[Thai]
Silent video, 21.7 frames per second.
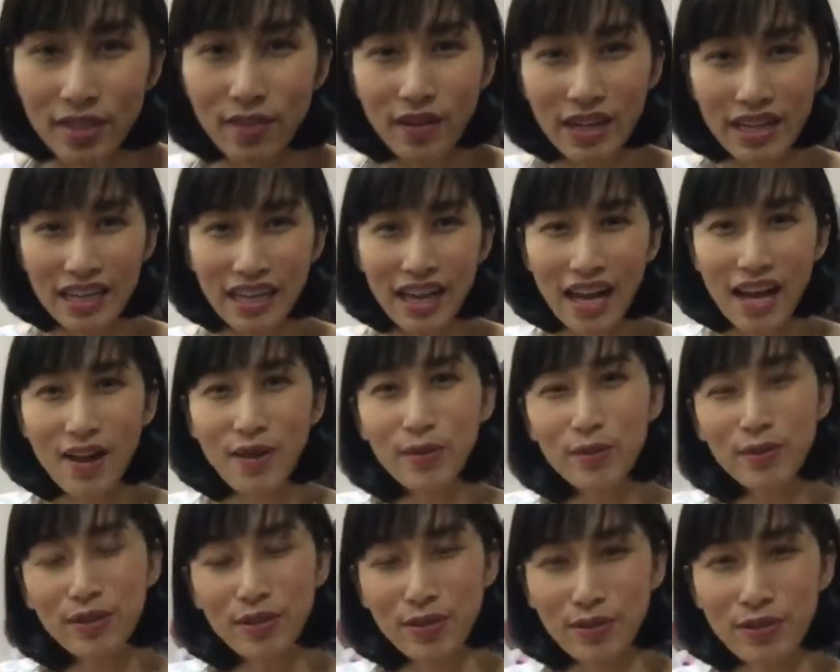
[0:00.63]
สวัสดีค่ะ
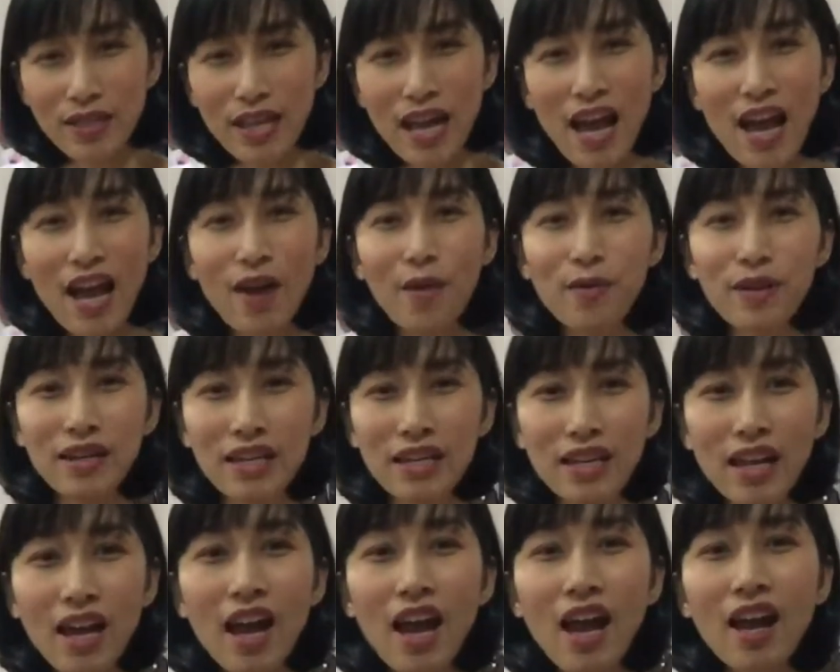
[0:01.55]
คุณสุสาวัน
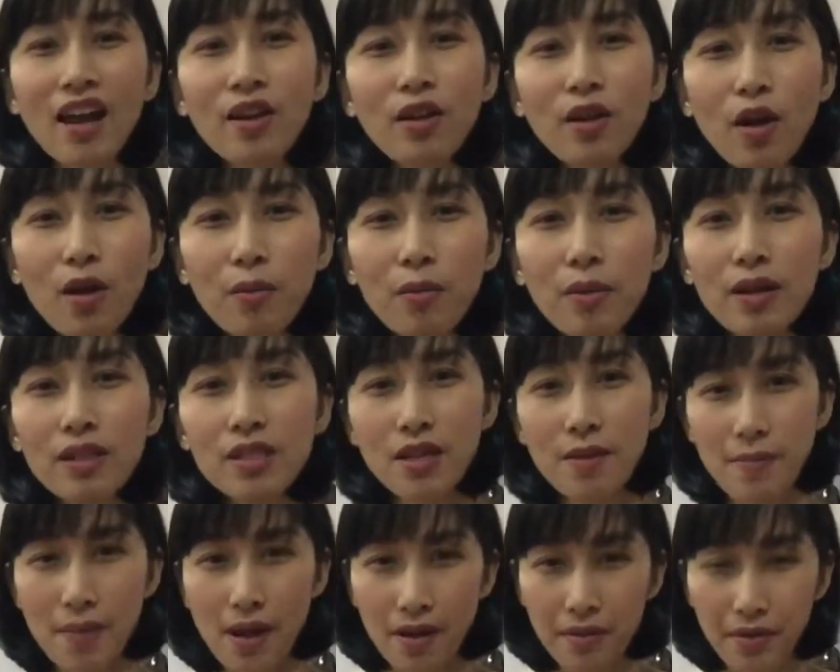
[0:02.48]
นี้นะคะก๊อฟก็
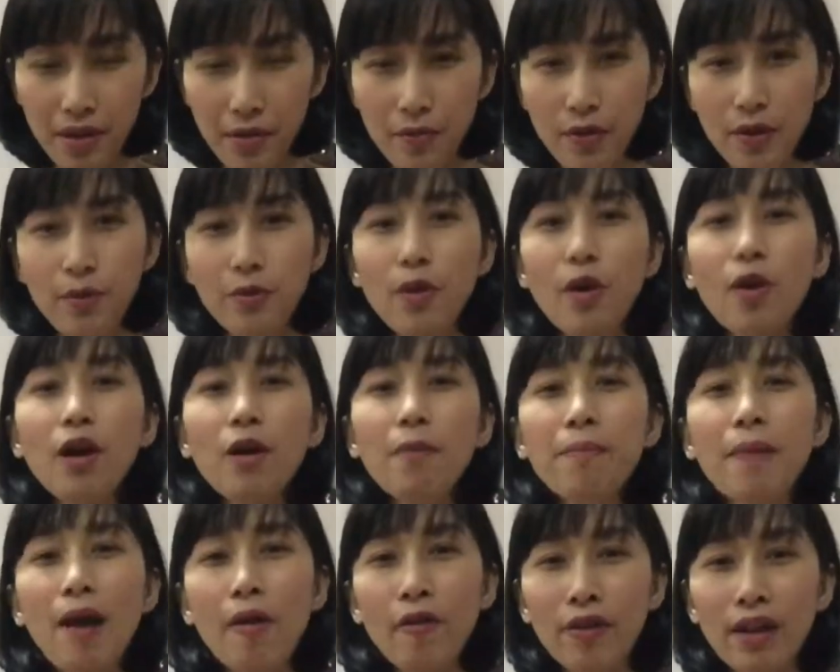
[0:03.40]
จะมารีวิวน้องก
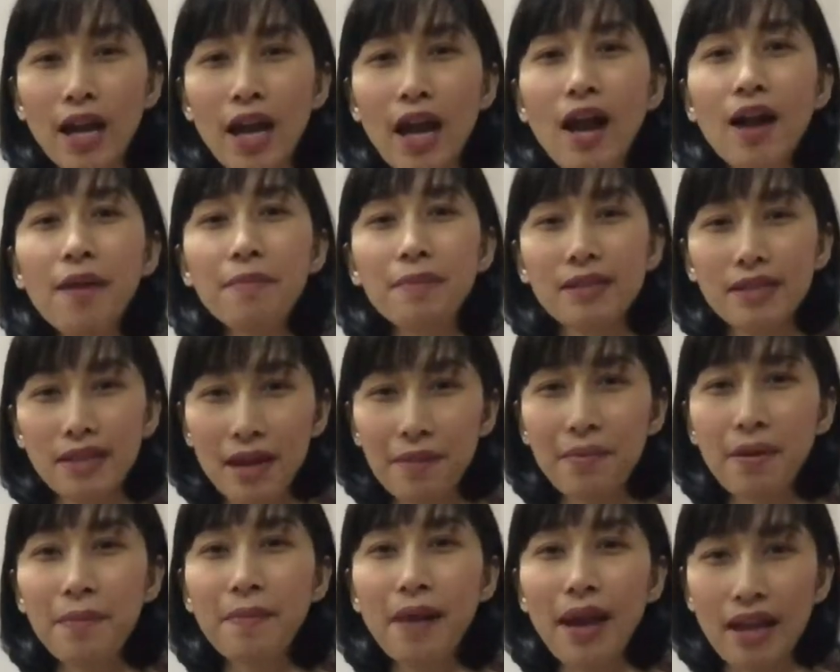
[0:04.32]
ระเป๋านะคะเพิ่งได้
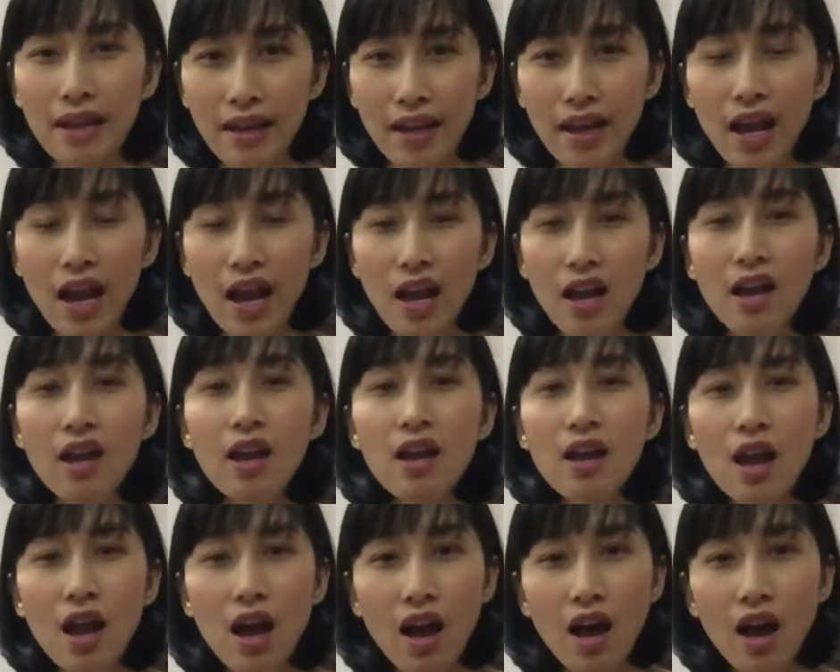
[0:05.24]
มาใหม่นะคะ
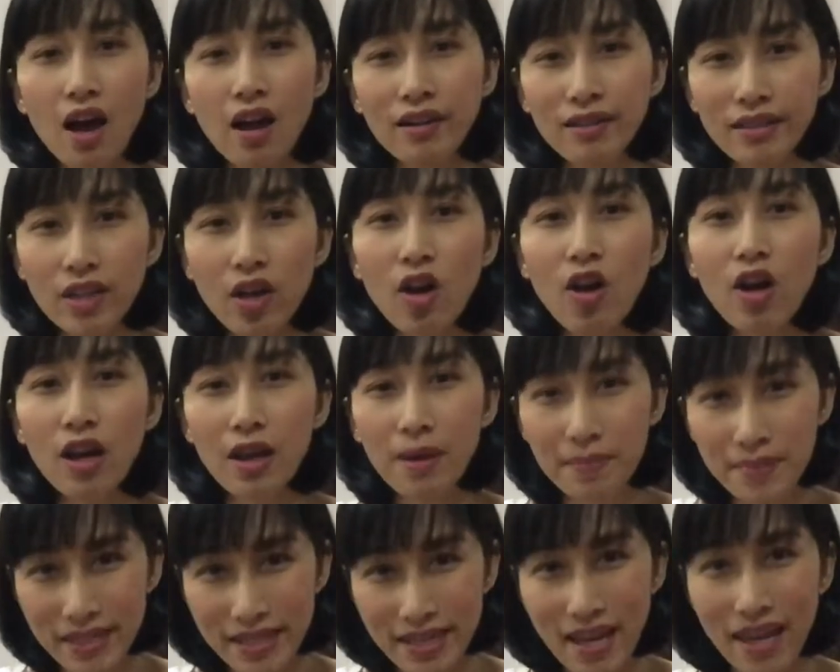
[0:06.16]
ยี่ห้อ
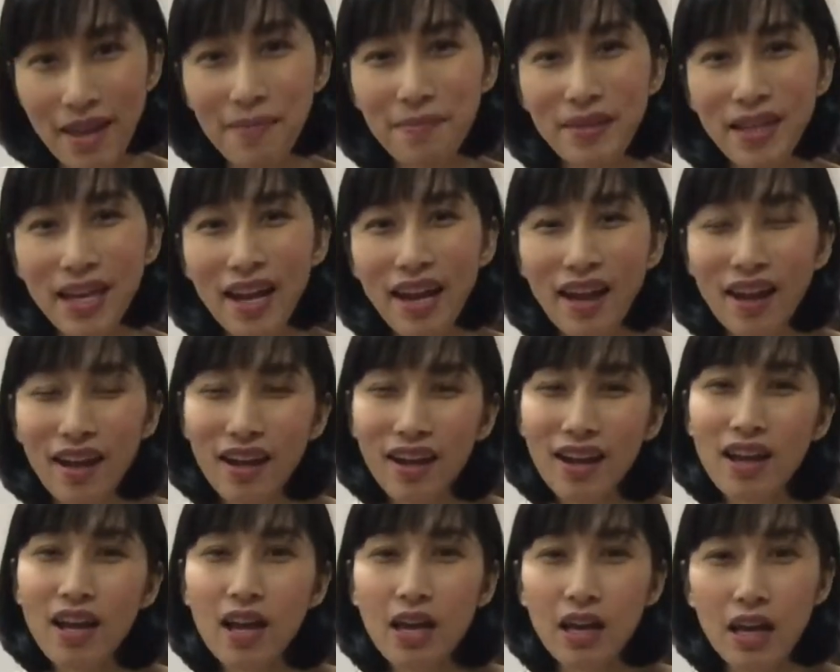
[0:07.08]
MCM นะคะ
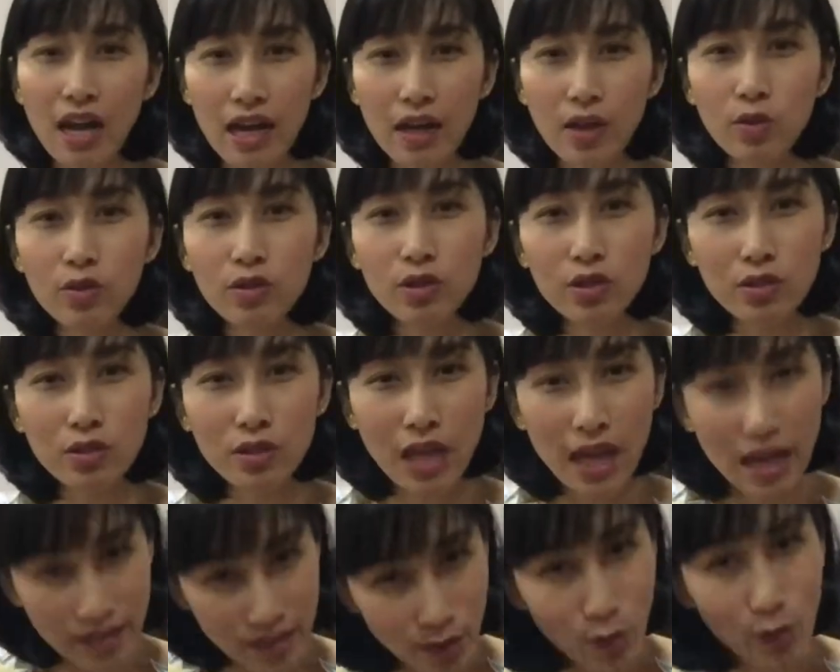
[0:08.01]
หลายคน
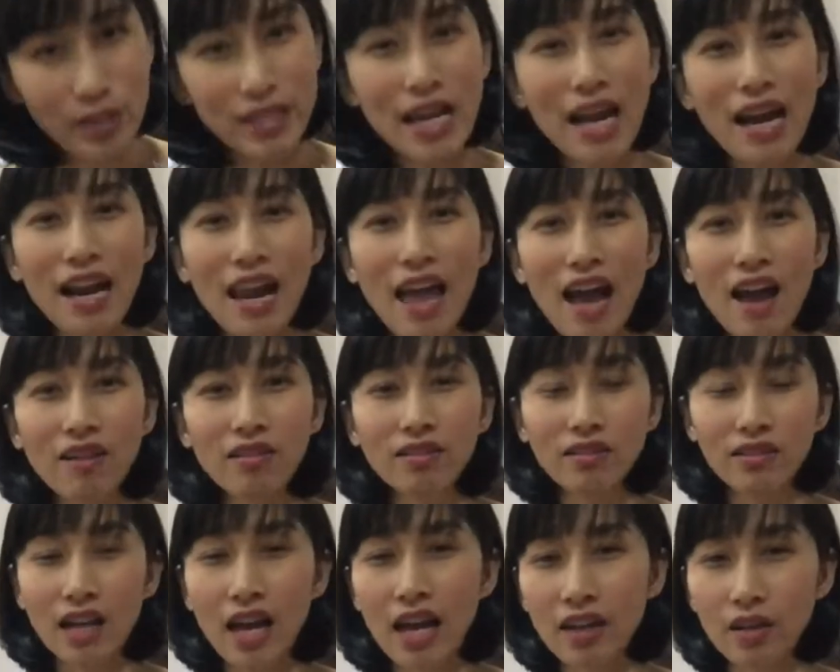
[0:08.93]
อาจจะรู้จักแล้วห
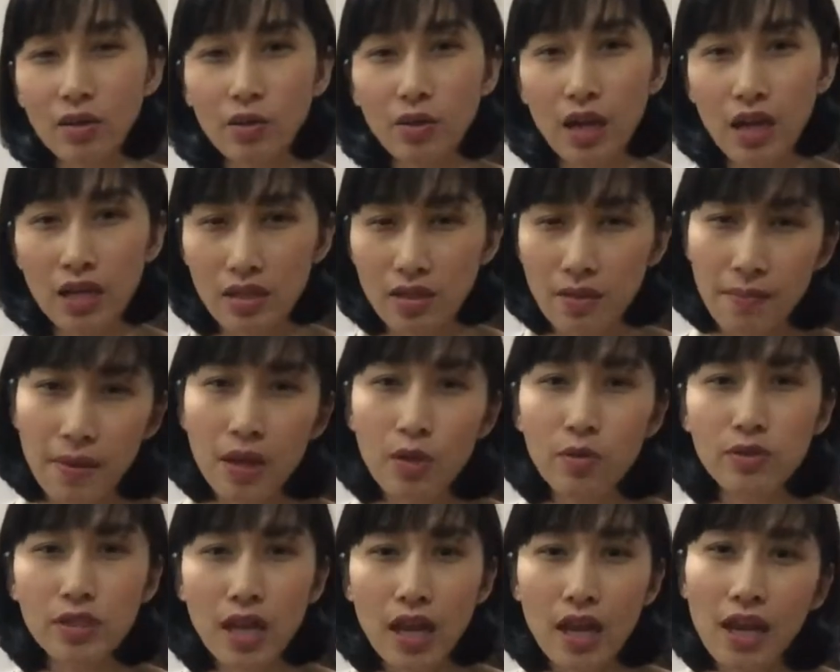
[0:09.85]
รือหลายคนอาจจะไม่
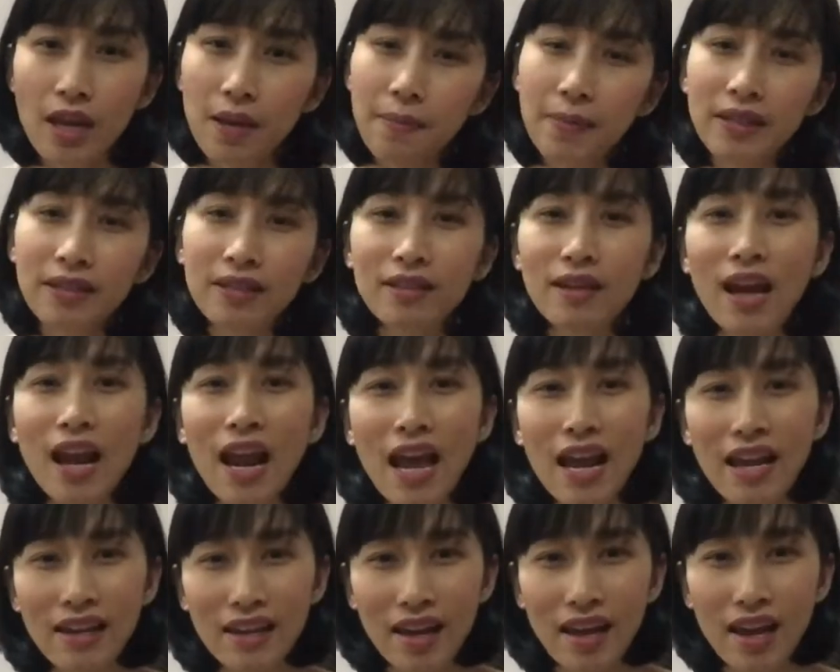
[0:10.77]
รู้จักมันคืออะ
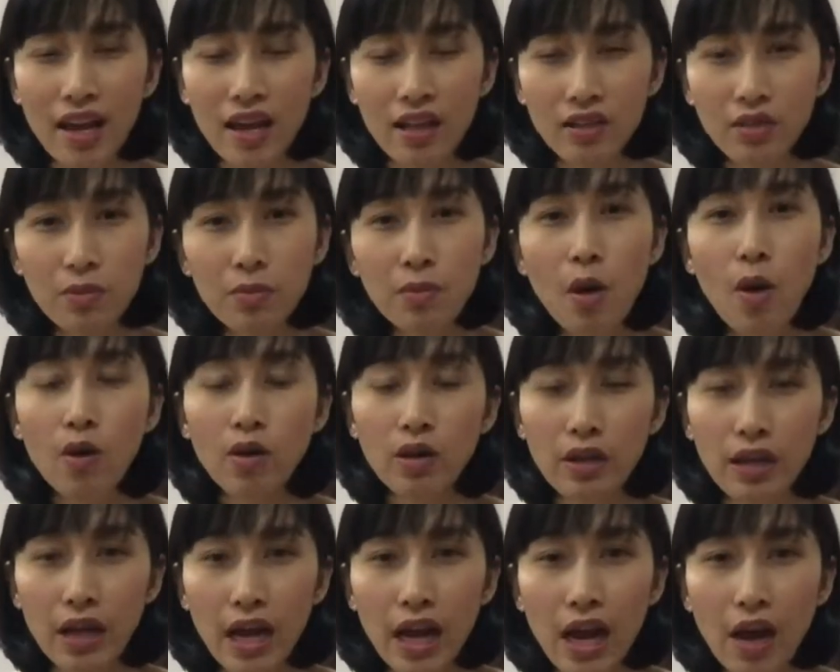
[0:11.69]
ไรนะคะต้องบอก
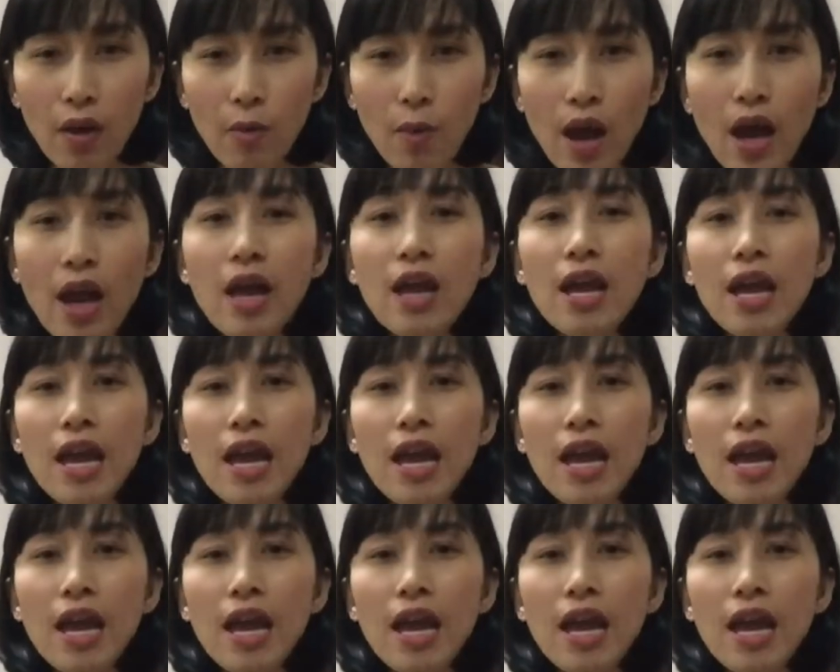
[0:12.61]
เลยนะคะว่า